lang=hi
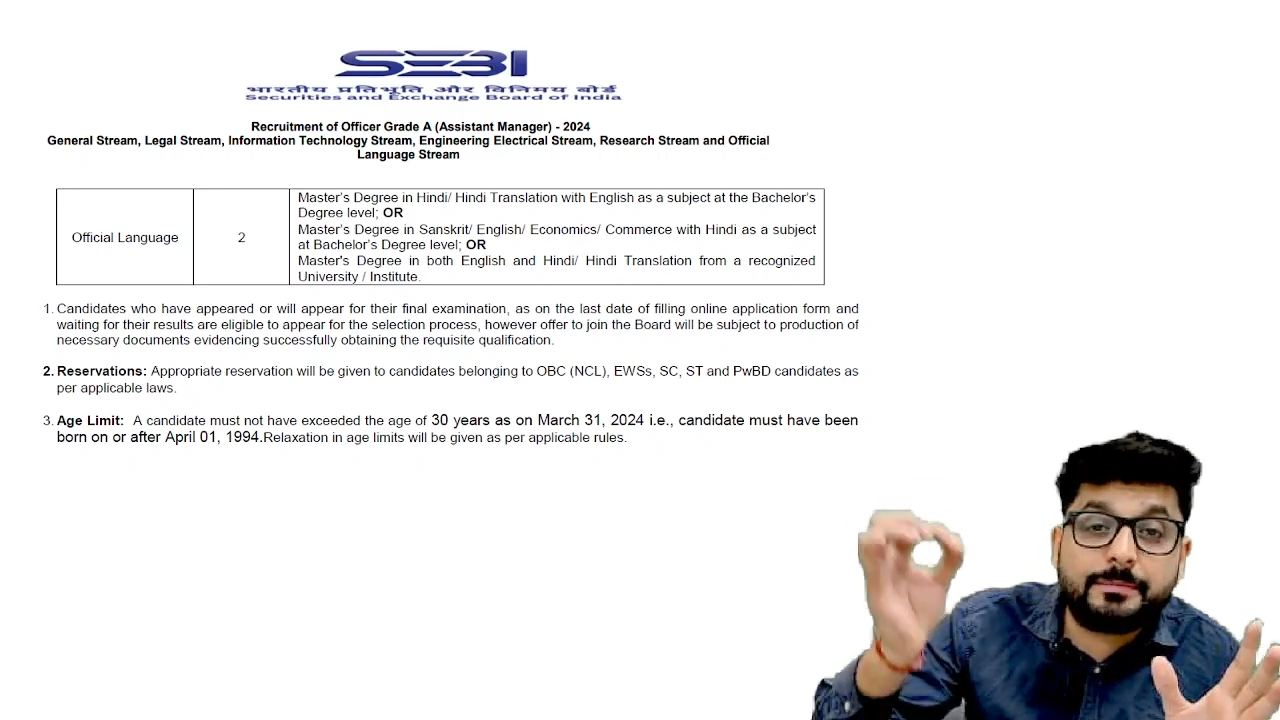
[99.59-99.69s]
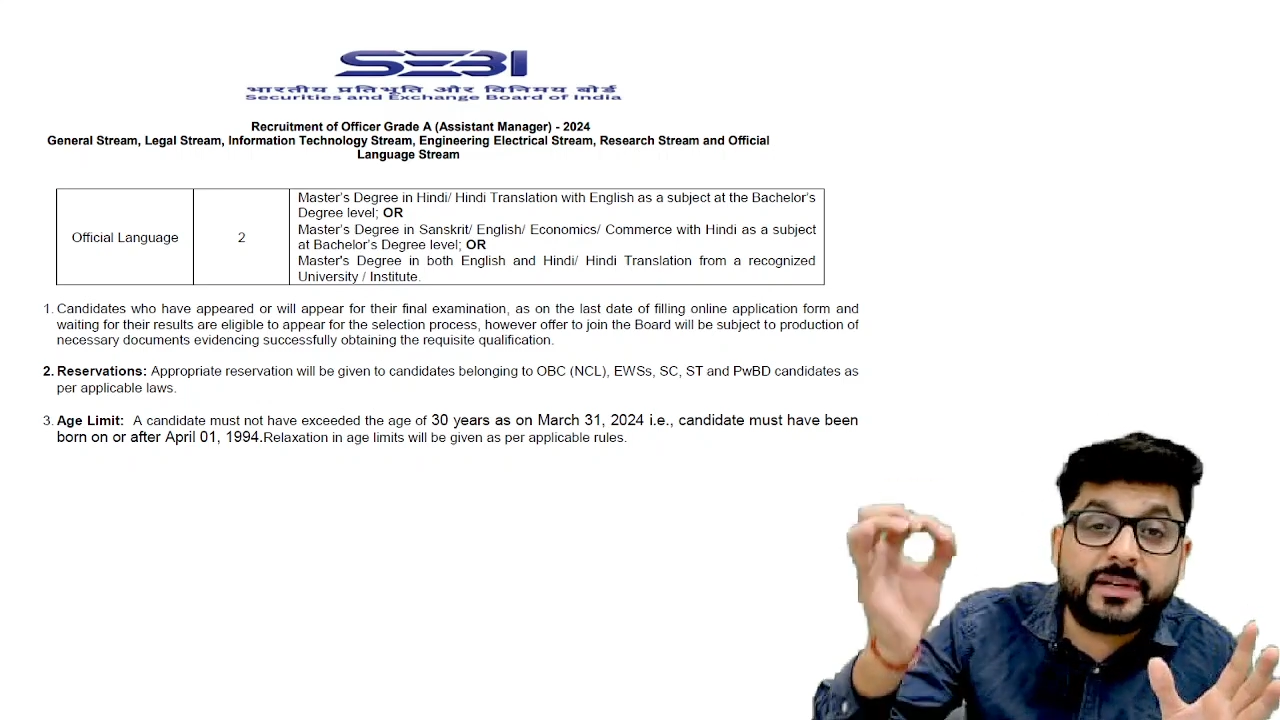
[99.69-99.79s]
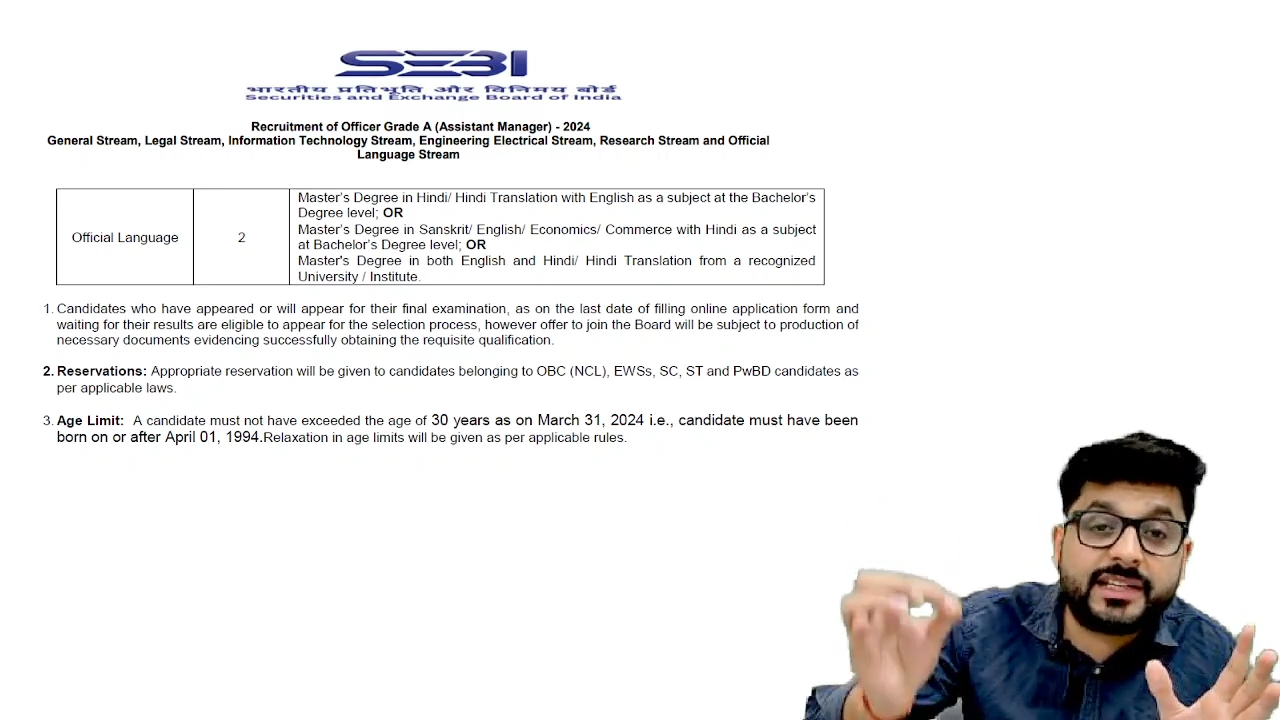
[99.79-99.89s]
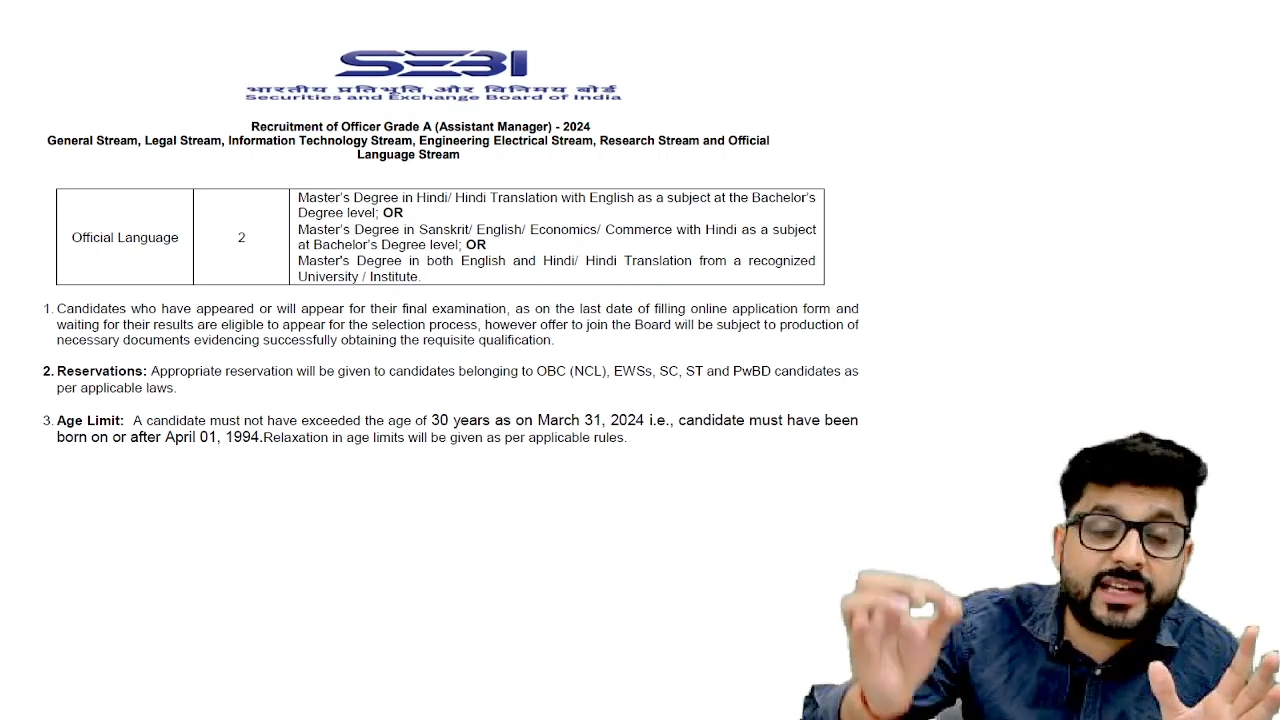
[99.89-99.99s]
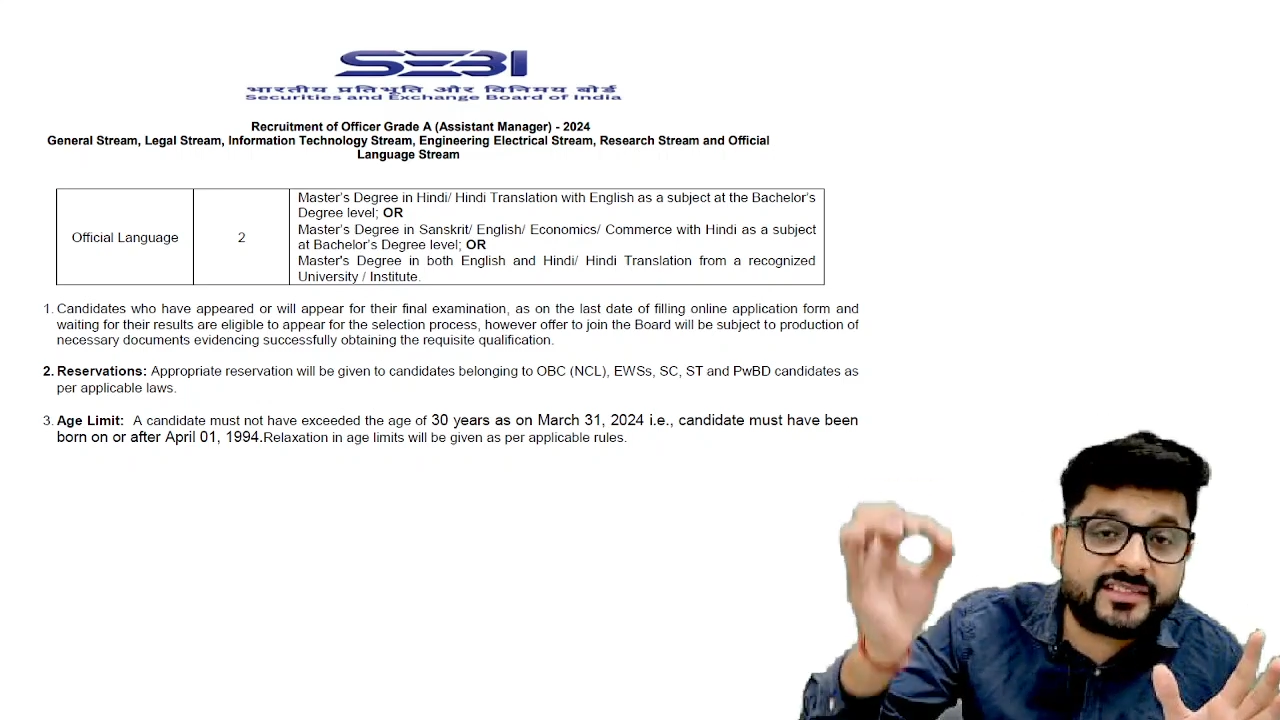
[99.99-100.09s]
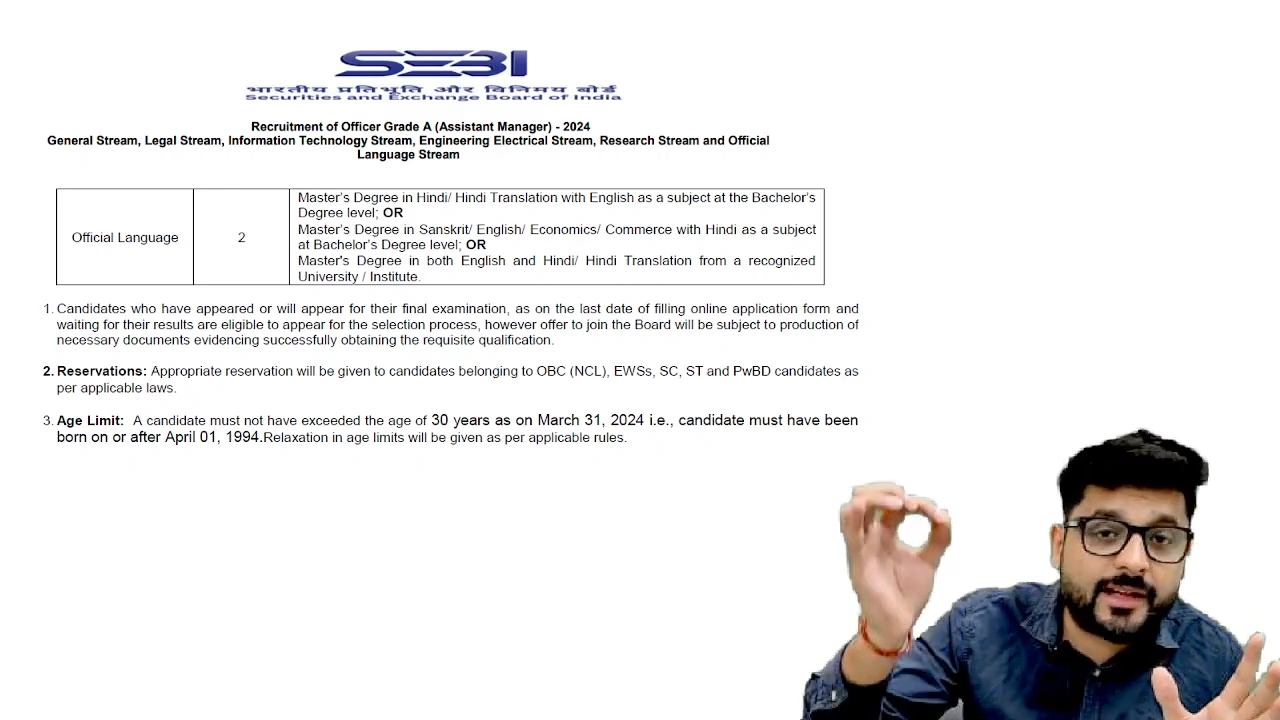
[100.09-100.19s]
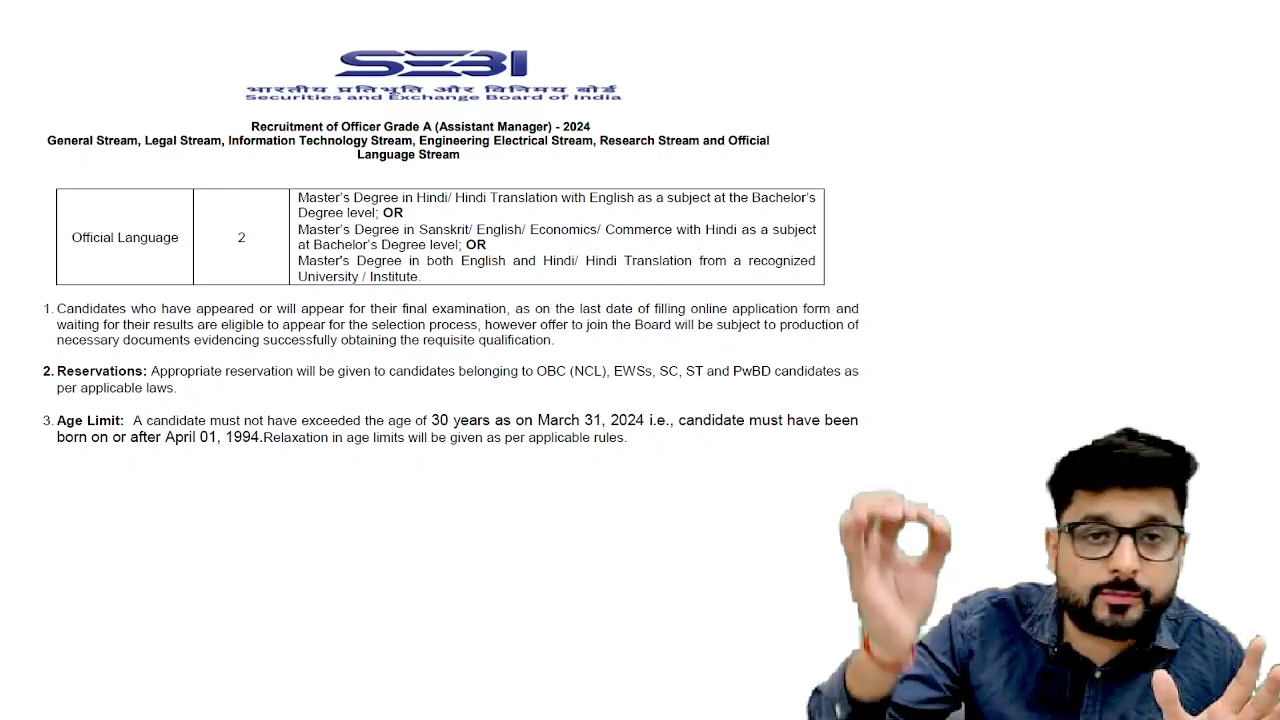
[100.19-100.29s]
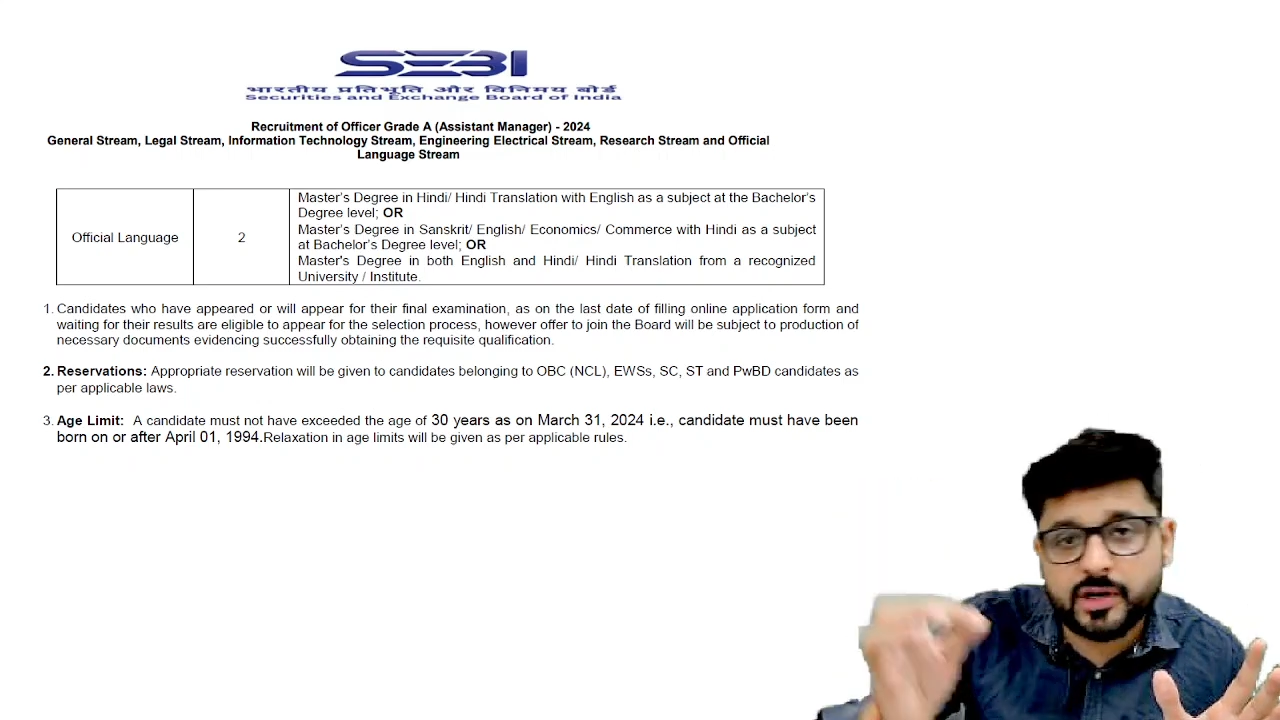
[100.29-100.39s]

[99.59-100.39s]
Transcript: प्री के एग्जाम को